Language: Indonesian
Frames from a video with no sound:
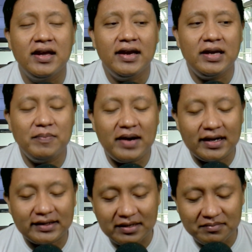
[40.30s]

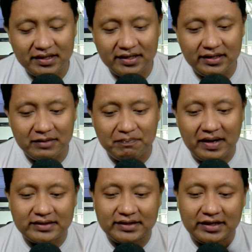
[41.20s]
Ibaratkan begini,
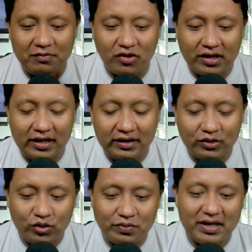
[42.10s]
Partai Demokrat
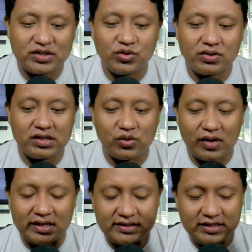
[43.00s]
itu masuk ke
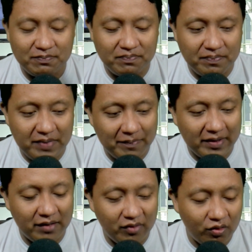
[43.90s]
koalisi Pak
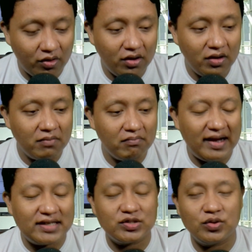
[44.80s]
Prabowo,
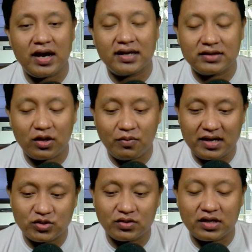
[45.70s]
masuk atau
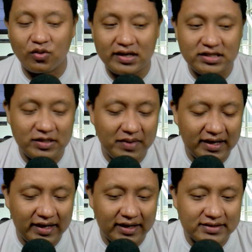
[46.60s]
masuk ke koalisi Pak
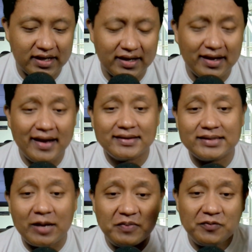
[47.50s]
Ganjar,
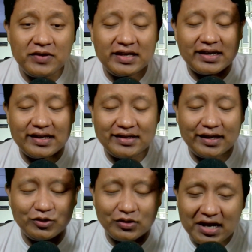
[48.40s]
tapi pikirannya
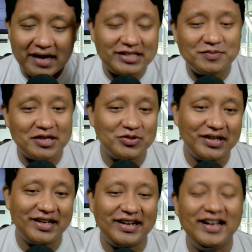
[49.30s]
itu ke Anies
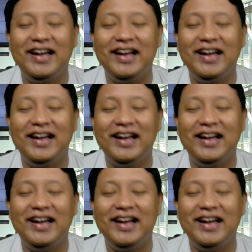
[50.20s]
Baswedan.